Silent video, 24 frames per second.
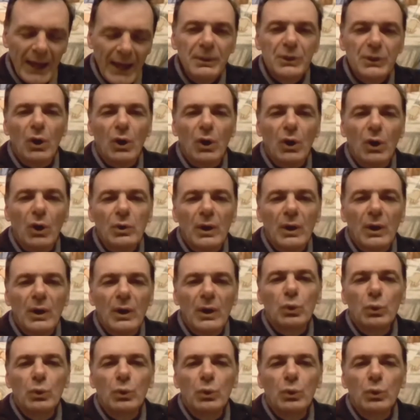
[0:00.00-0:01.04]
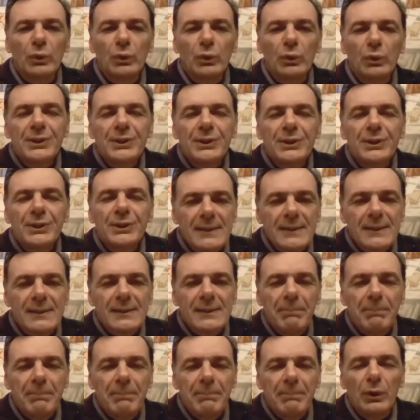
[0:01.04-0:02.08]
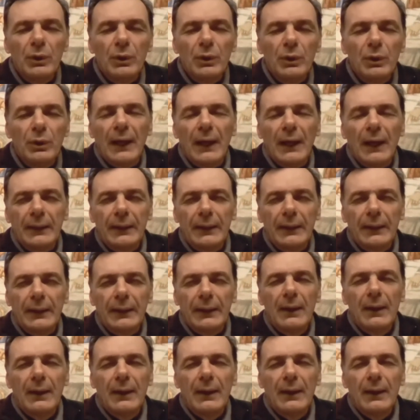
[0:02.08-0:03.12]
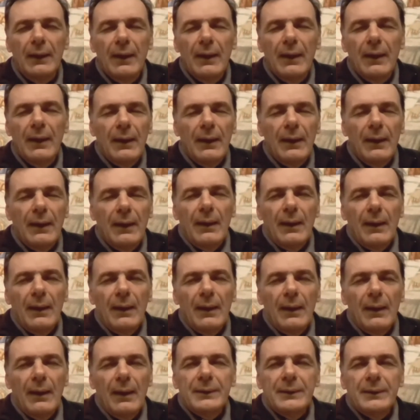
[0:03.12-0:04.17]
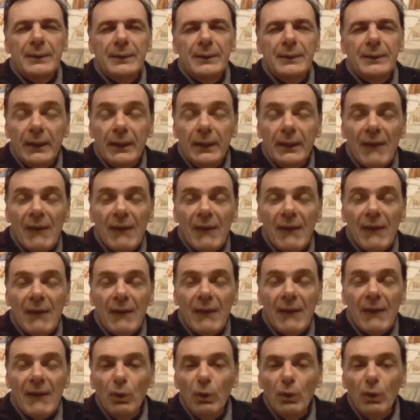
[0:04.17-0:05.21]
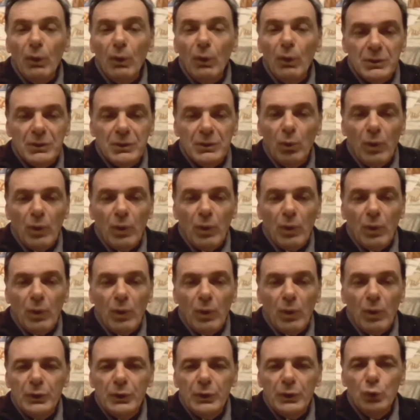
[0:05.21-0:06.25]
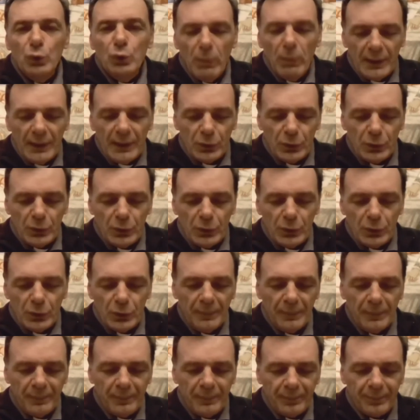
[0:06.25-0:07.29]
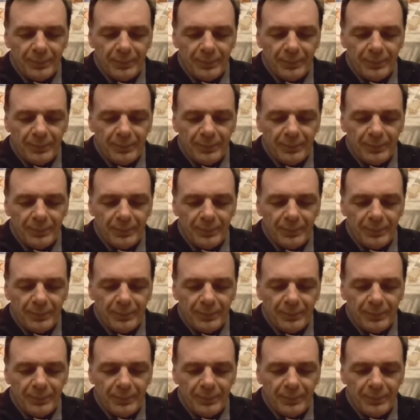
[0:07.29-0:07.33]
bisogno assoluto, un'esigenza prioritaria. Se la ricava al mattino presto quando non disturba nessuno.